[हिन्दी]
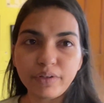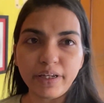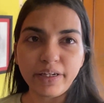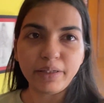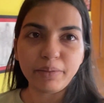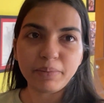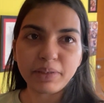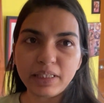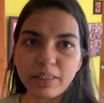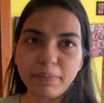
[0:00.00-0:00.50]

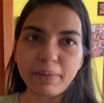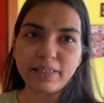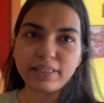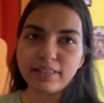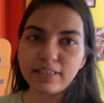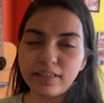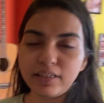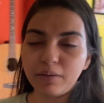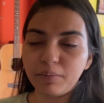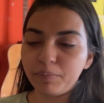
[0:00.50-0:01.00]
रेडी मतलब
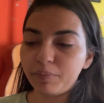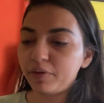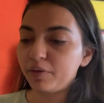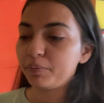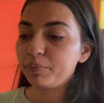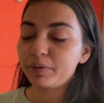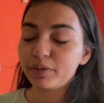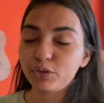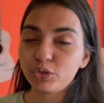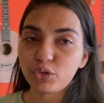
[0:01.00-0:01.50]
ऐसे ही कपड़े
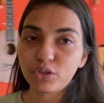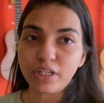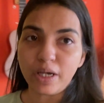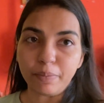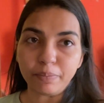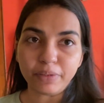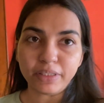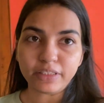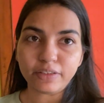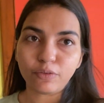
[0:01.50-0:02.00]
वपड़े जो
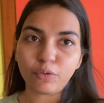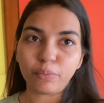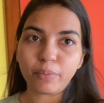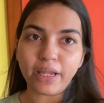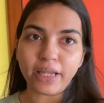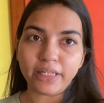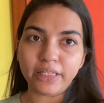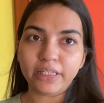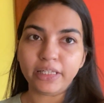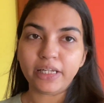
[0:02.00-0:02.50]
सामने थे वो
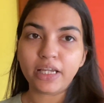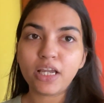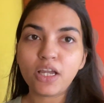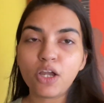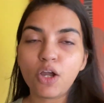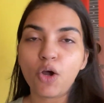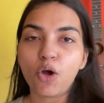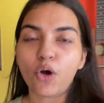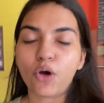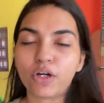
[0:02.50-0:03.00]
पहन लिए
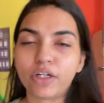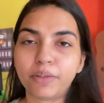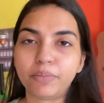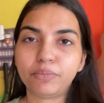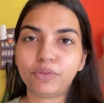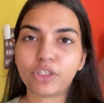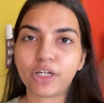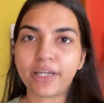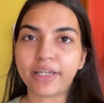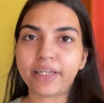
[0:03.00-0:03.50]
और अब
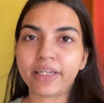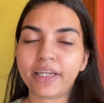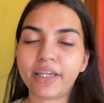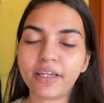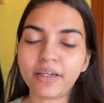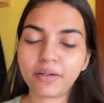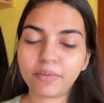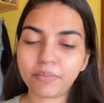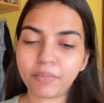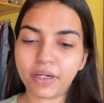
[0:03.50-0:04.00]
जाएंगे
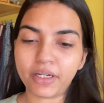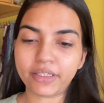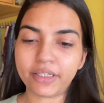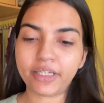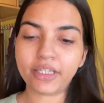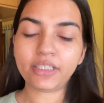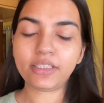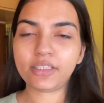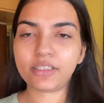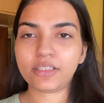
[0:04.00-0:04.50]

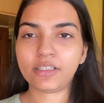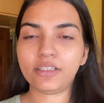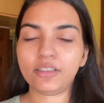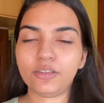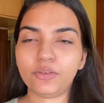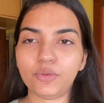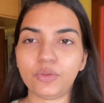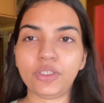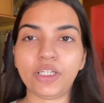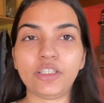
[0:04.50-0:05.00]
मार्केट
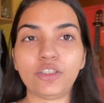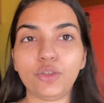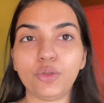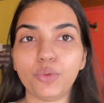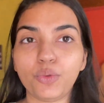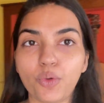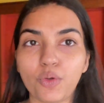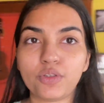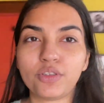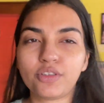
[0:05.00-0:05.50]
तो देखती
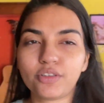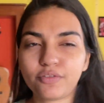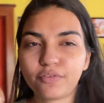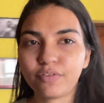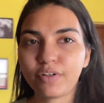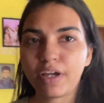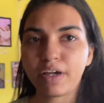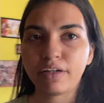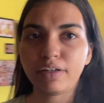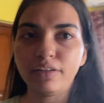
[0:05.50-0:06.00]
हूँ कौस्तव
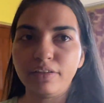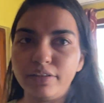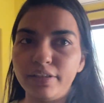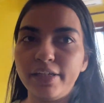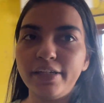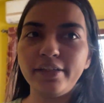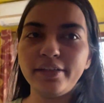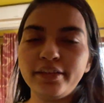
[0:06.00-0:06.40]
क्या कर रहा है